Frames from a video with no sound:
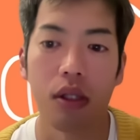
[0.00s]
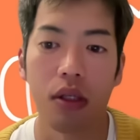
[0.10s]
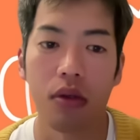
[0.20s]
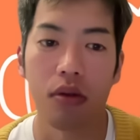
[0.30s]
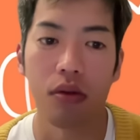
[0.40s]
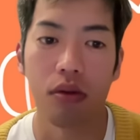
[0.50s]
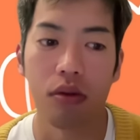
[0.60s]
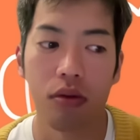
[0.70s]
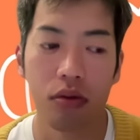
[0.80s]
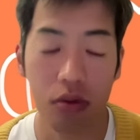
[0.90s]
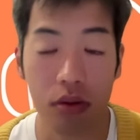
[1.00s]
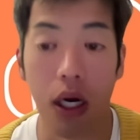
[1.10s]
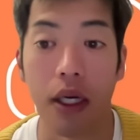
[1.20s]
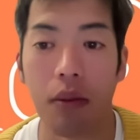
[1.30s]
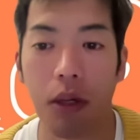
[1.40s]
ていうルール
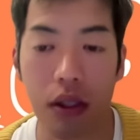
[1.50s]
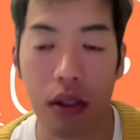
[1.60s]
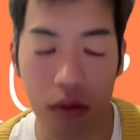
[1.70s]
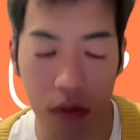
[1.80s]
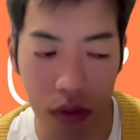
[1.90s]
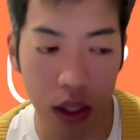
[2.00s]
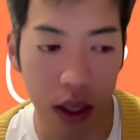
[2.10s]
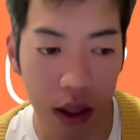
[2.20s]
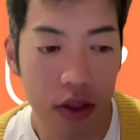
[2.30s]
が決まってるので、